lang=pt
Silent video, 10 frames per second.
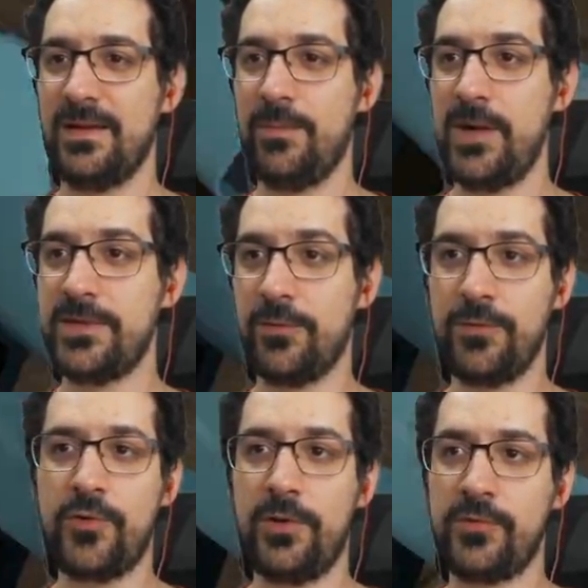Mas
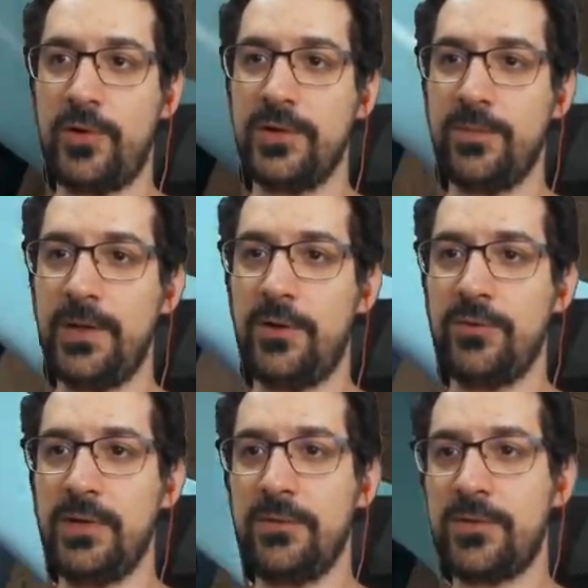alguns jogos rodam melhor
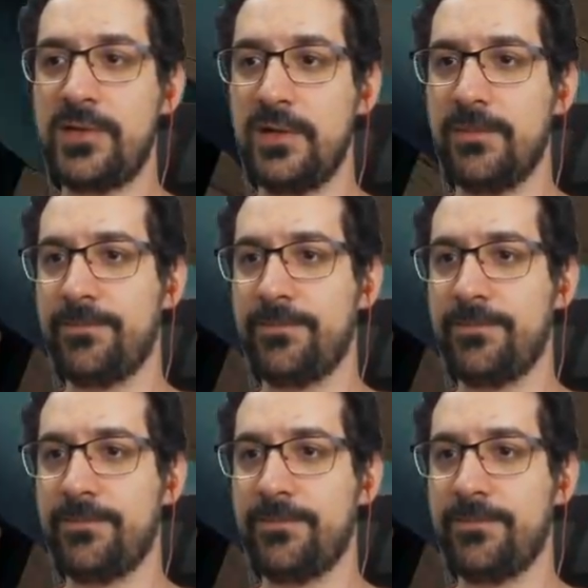no Linux, sim.